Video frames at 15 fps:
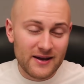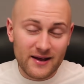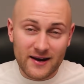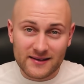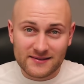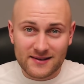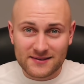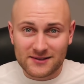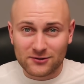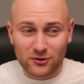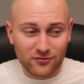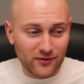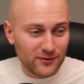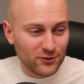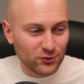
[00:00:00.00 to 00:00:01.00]
Rejestracja to
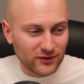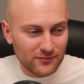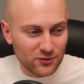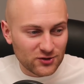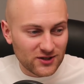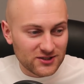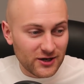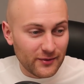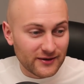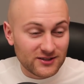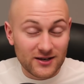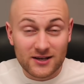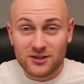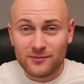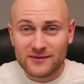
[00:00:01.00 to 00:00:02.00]
2 minuty i można działać.
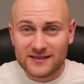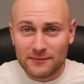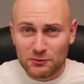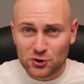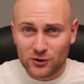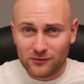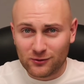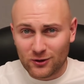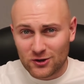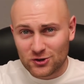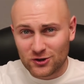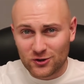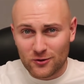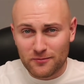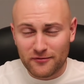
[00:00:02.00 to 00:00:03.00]
Lecimy z zaproszeniem do
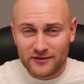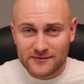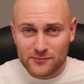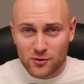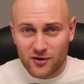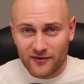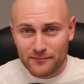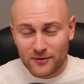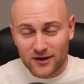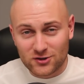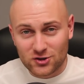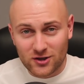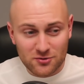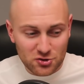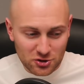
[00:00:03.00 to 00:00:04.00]
naszej grupy facebookowej, ponad
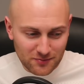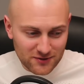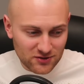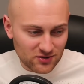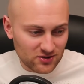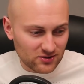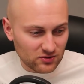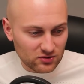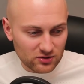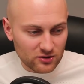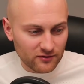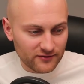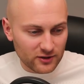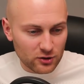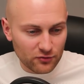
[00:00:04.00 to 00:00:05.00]
75 tysięcy
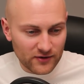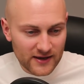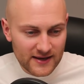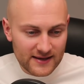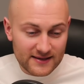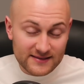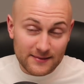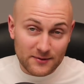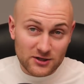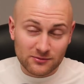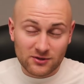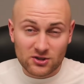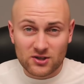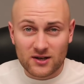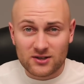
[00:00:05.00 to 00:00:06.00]
użytkowników. Zapraszam
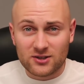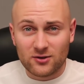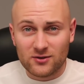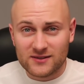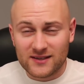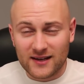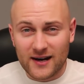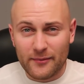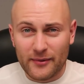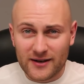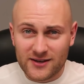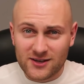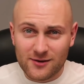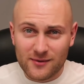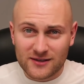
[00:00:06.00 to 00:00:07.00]
też na naszego Instagrama,
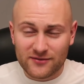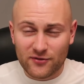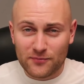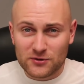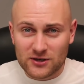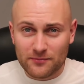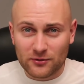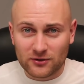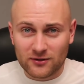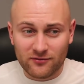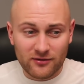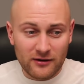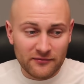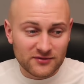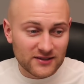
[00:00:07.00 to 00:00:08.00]
linki macie w opisie pod tym
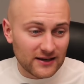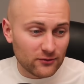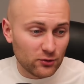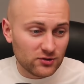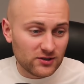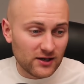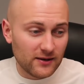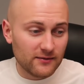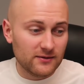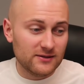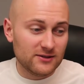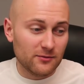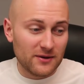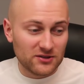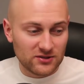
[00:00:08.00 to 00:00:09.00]
filmem, skakujcie i
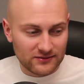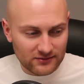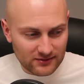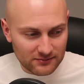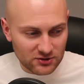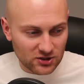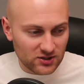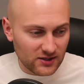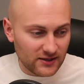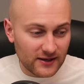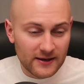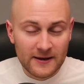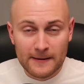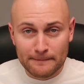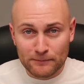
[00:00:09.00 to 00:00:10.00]
zobaczcie co tam się dzieje.
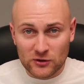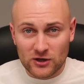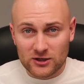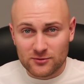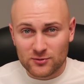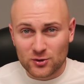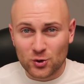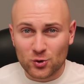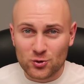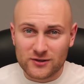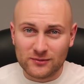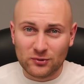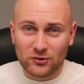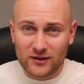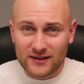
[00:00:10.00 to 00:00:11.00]
No i lecimy z
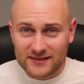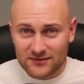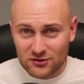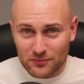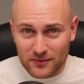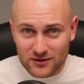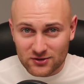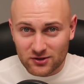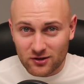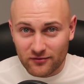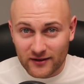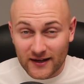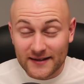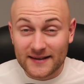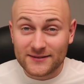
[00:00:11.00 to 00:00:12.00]
konkursem tutaj, jak zawsze 5 do
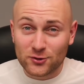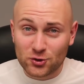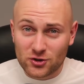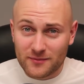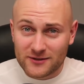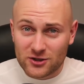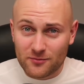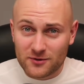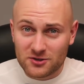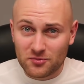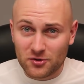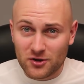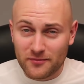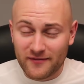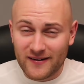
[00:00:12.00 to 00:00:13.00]
wygrania, co trzeba zrobić,
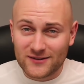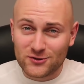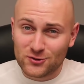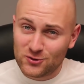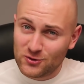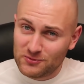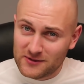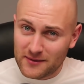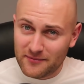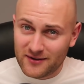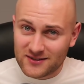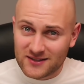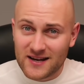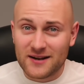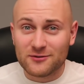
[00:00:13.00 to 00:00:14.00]
żeby nie powalczyć.
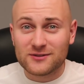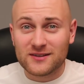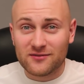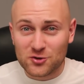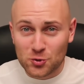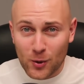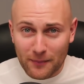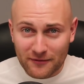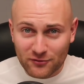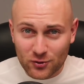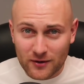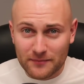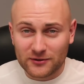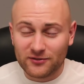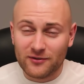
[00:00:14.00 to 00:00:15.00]
Subskrybować kanał, zostawić łapę w
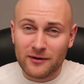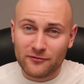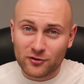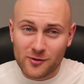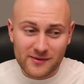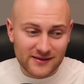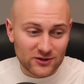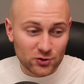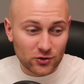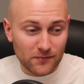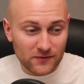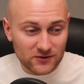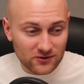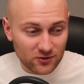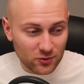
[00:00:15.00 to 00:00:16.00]
górę pod filmem, w komentarzu
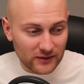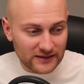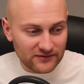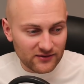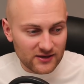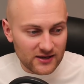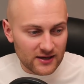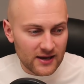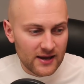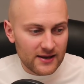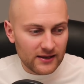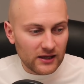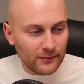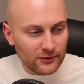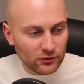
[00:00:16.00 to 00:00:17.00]
typujecie dokładny wynik
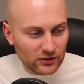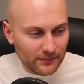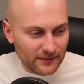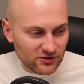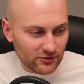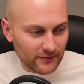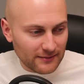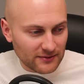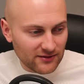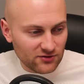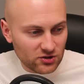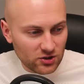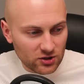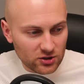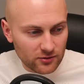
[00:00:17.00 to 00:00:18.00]
i minutę pierwszej bramki w
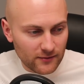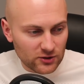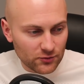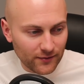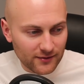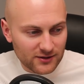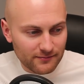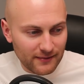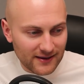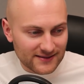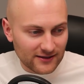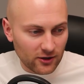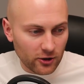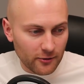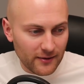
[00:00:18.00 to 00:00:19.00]
dzisiejszym meczu pomiędzy
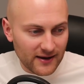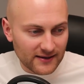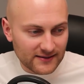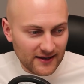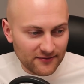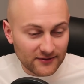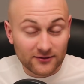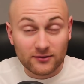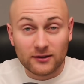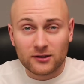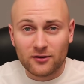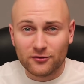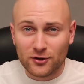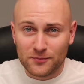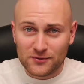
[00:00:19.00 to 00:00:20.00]
Barceloną a Hetafe.
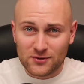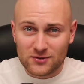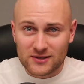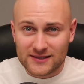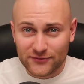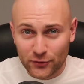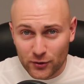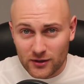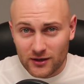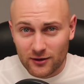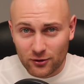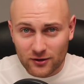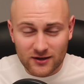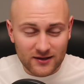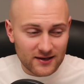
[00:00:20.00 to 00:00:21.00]
Dodatkowo dopisujecie swój
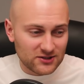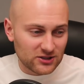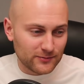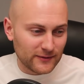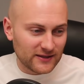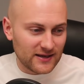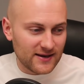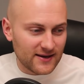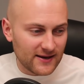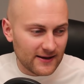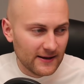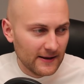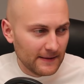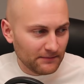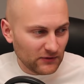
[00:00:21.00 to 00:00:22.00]
login gracza z BetClicka.
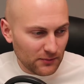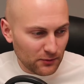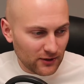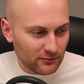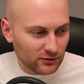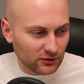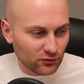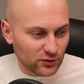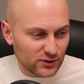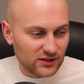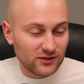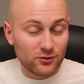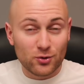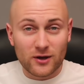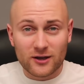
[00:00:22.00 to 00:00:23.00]
Typujemy do
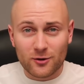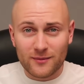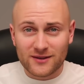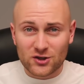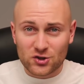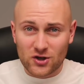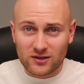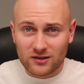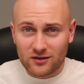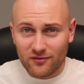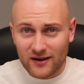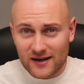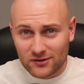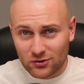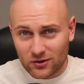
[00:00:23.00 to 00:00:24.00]
22, komentarze
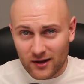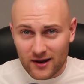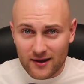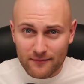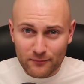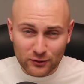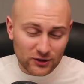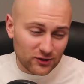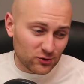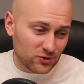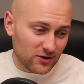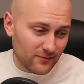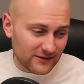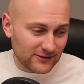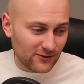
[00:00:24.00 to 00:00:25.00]
edytowane, dane po tej
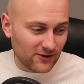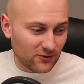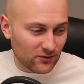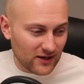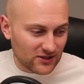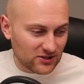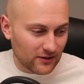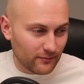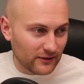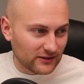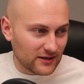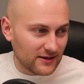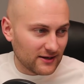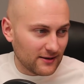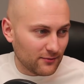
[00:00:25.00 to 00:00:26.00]
godzinie bez loginu gracza na
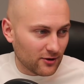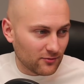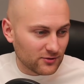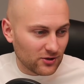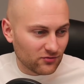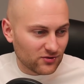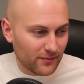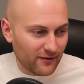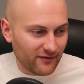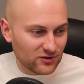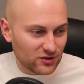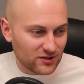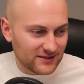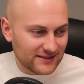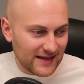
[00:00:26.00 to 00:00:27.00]
BetClick, nie biorą udziału w zabawie,
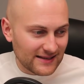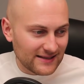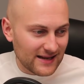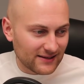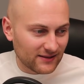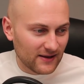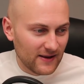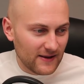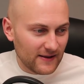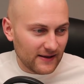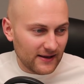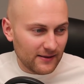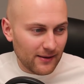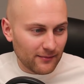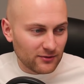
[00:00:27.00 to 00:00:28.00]
czyli standard
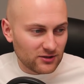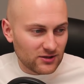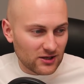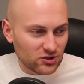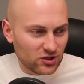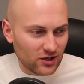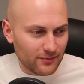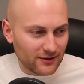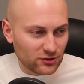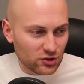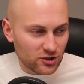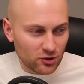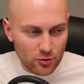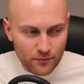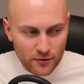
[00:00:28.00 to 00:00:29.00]
i mamy na dzisiaj chyba
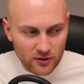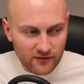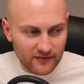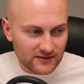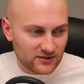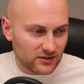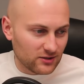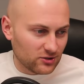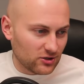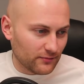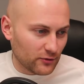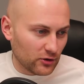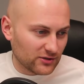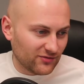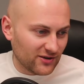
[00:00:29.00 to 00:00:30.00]
trzy kupony, więc
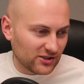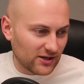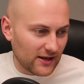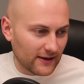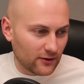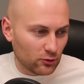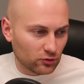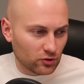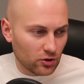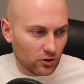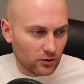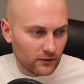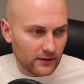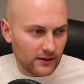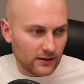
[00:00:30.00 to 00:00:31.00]
szybko, zwięźle,
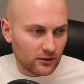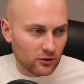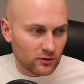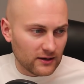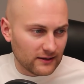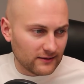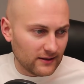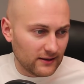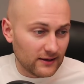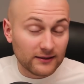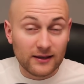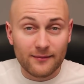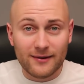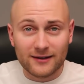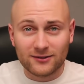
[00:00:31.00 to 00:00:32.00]
krótko i konkretnie i na
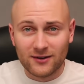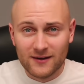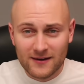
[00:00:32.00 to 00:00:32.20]
temat.